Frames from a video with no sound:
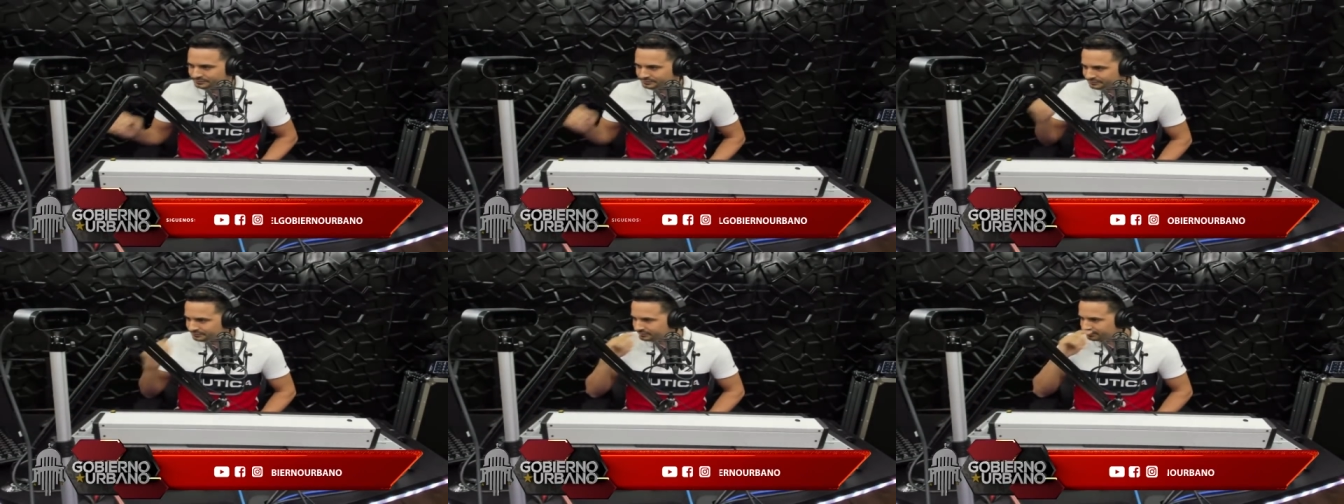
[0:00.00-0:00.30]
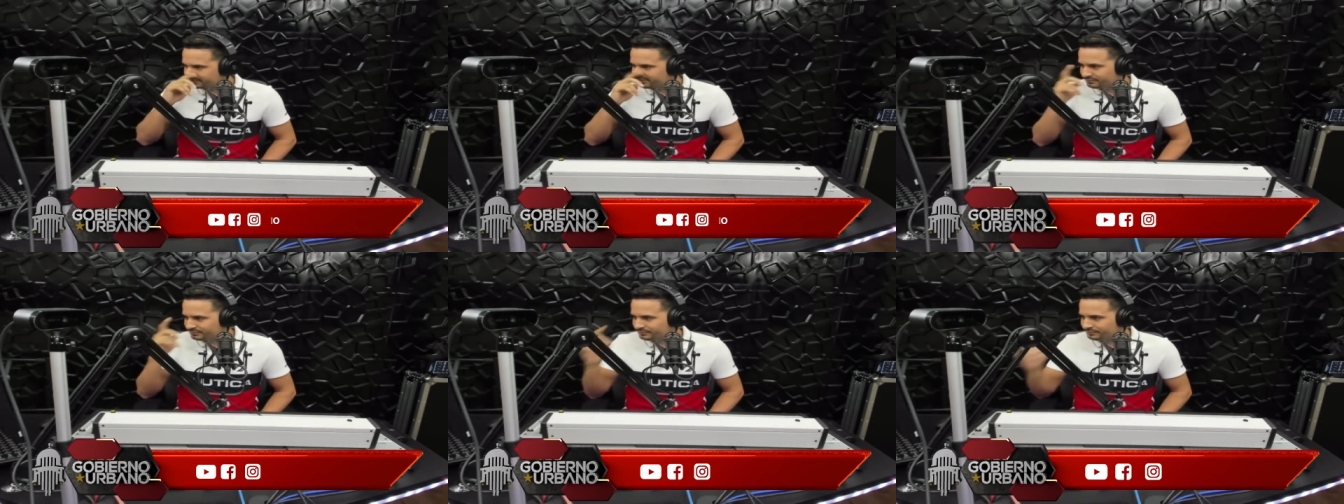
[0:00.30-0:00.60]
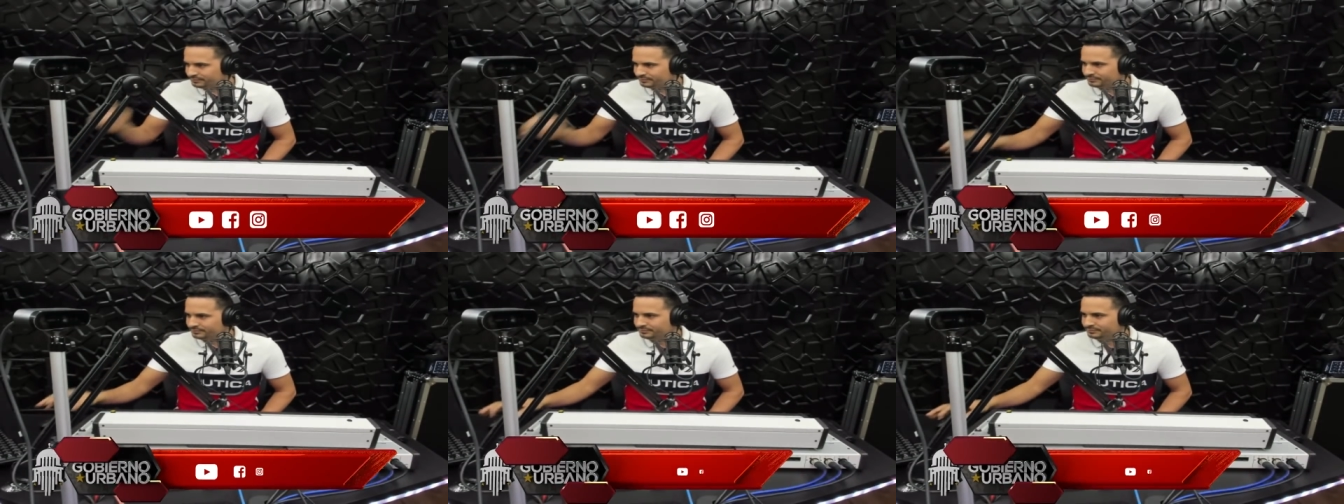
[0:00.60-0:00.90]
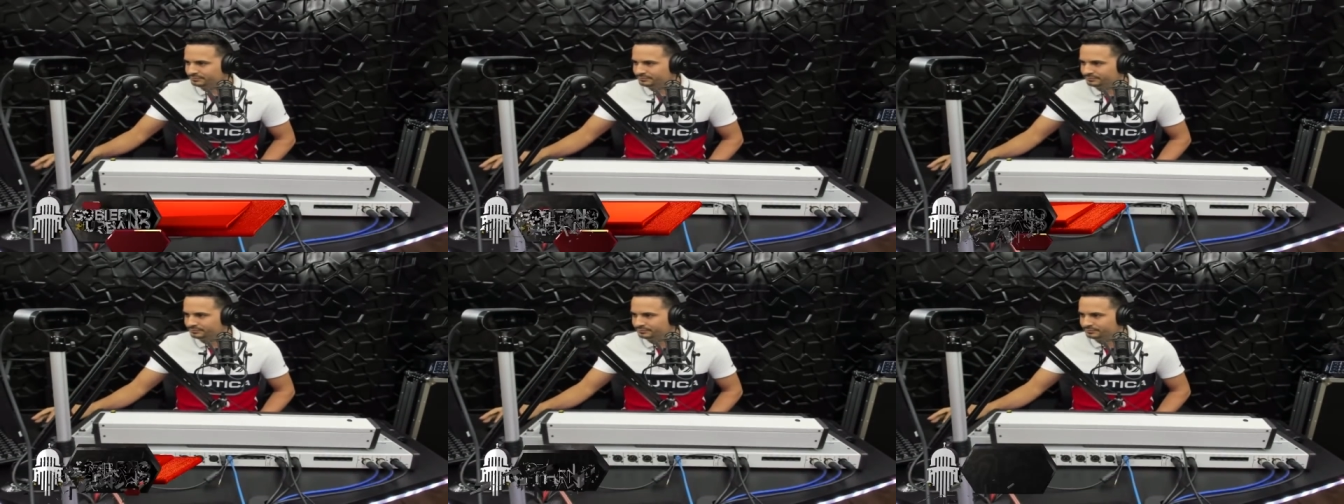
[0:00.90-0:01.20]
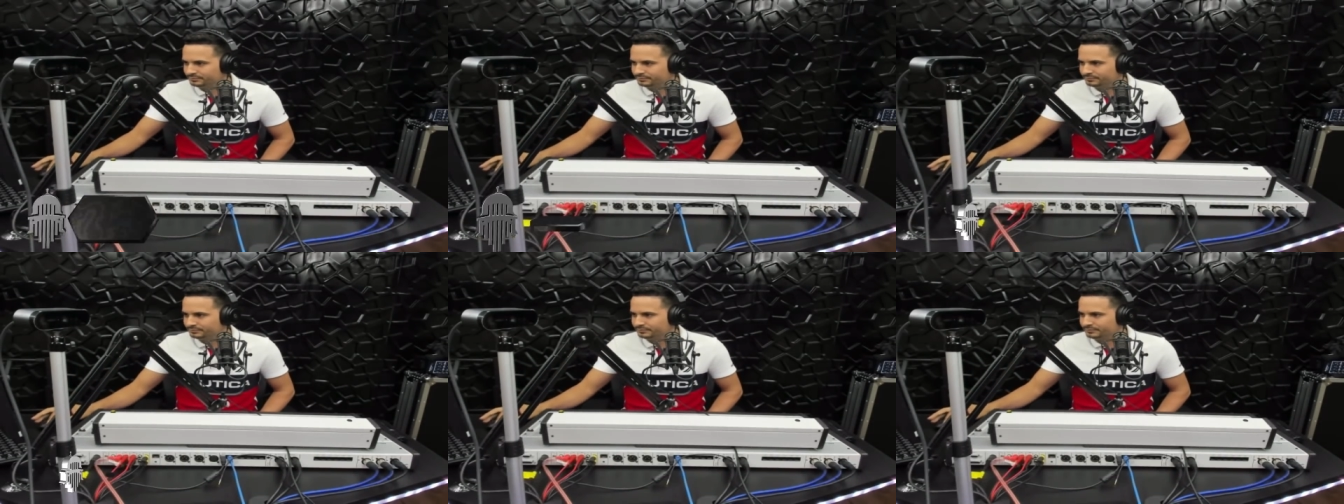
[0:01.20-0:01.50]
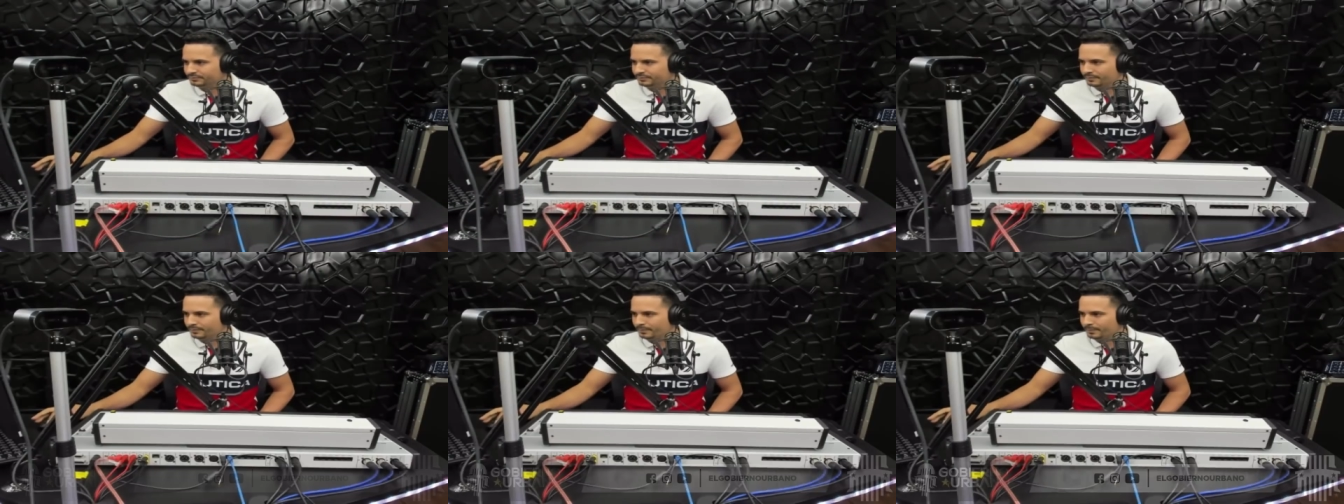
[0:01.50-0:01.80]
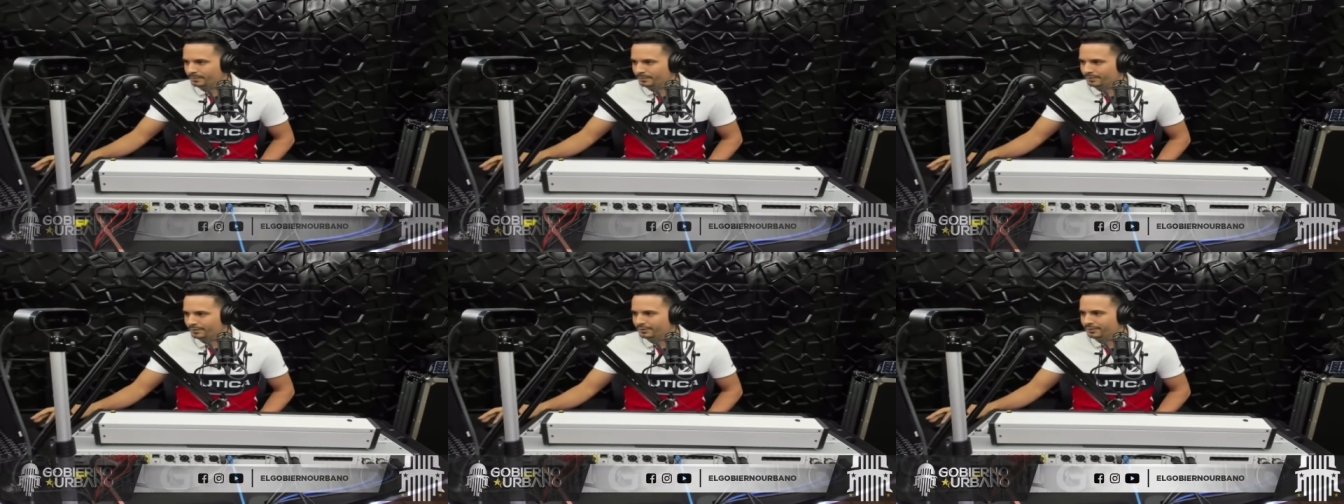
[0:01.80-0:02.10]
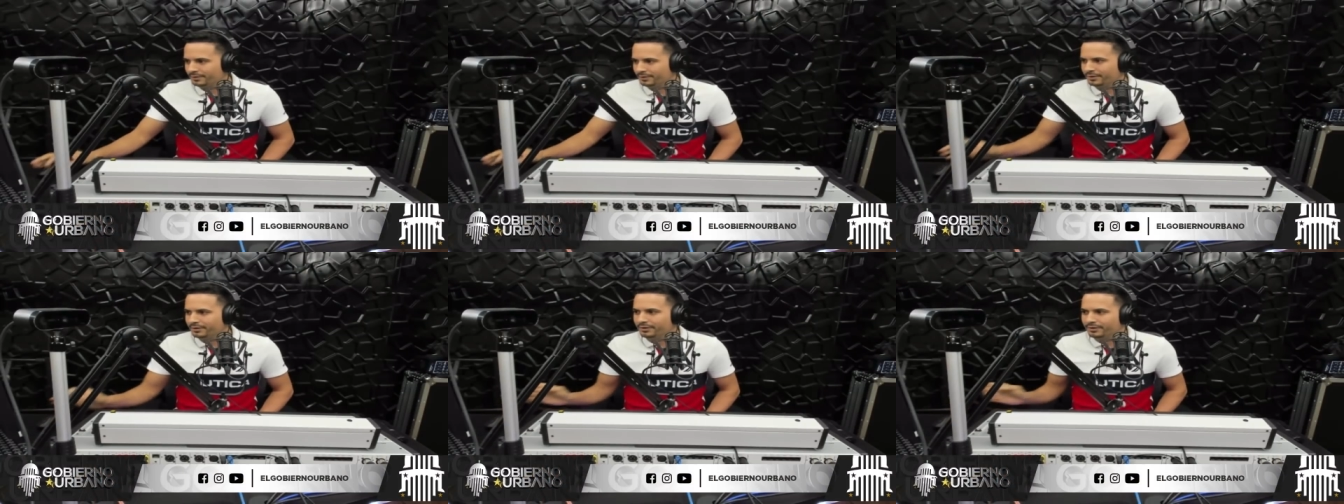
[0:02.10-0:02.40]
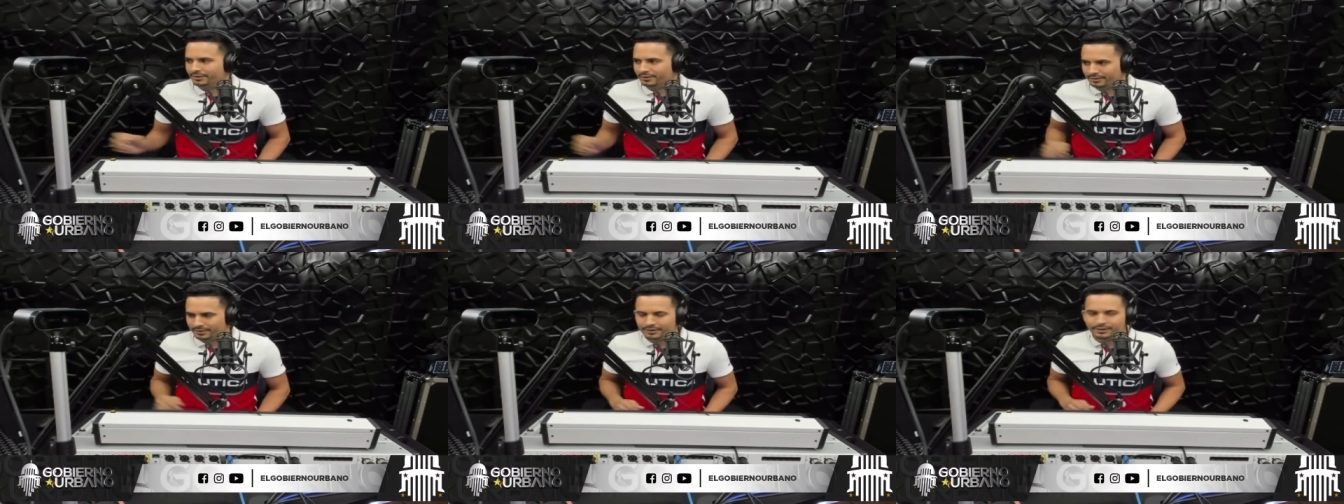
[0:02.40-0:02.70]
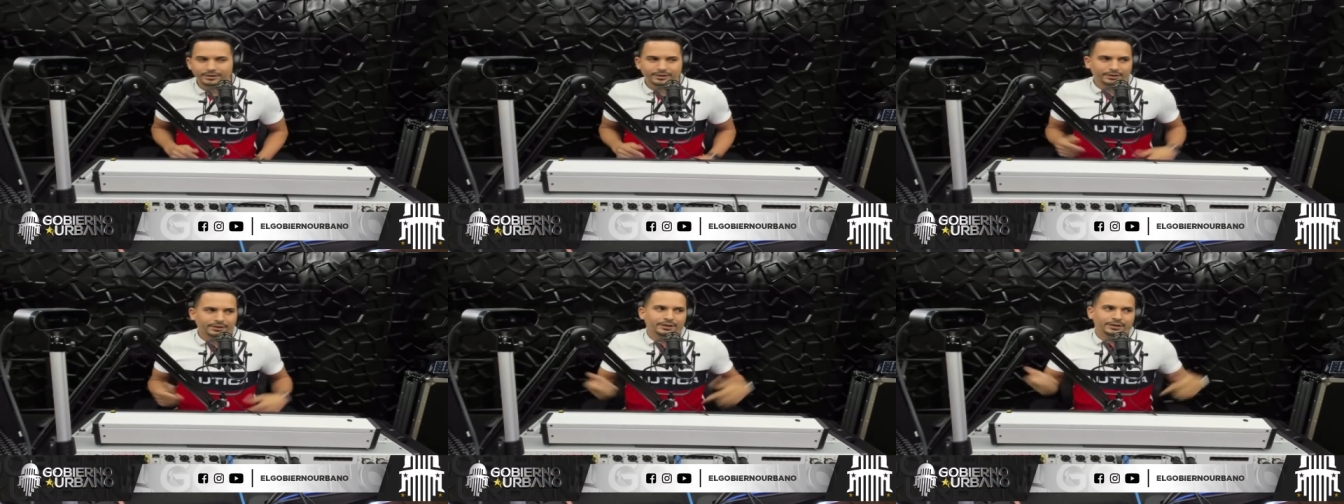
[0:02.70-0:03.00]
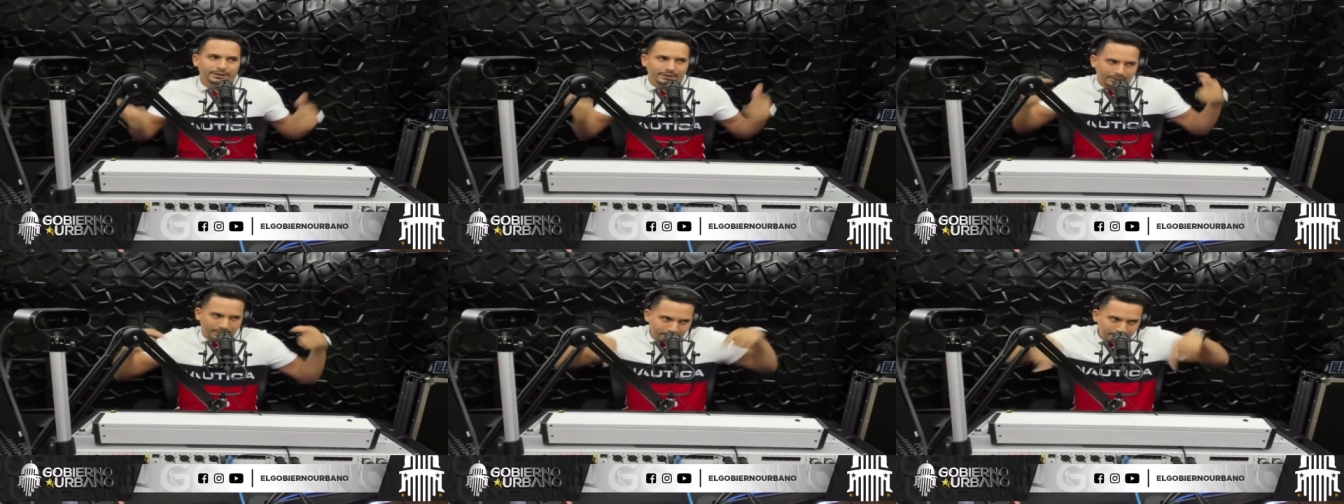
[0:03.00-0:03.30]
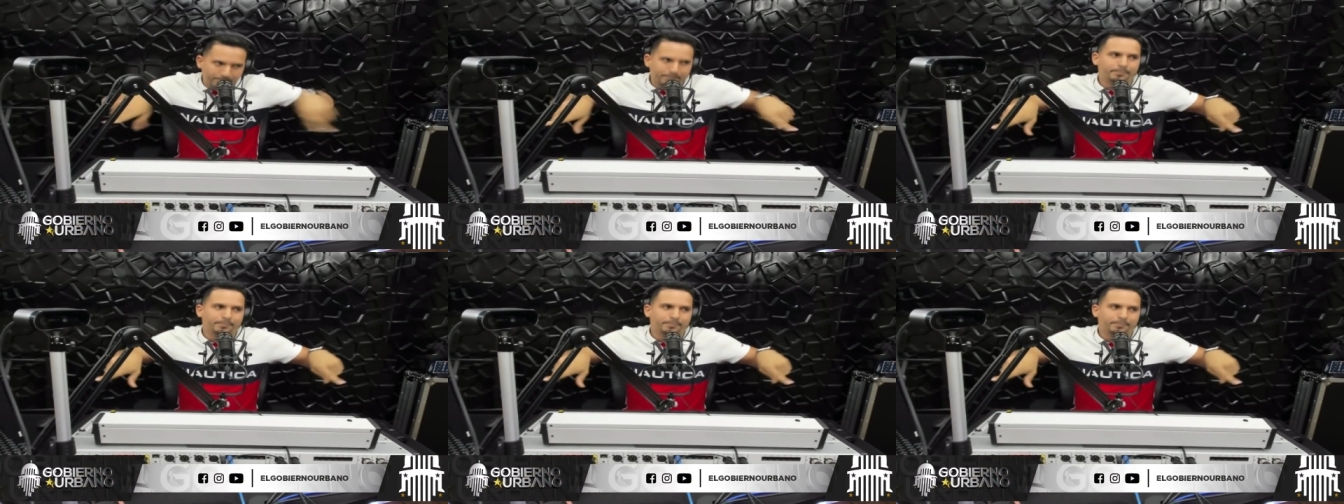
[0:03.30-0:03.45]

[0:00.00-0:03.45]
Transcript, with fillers: Aquí somos progénero urbano.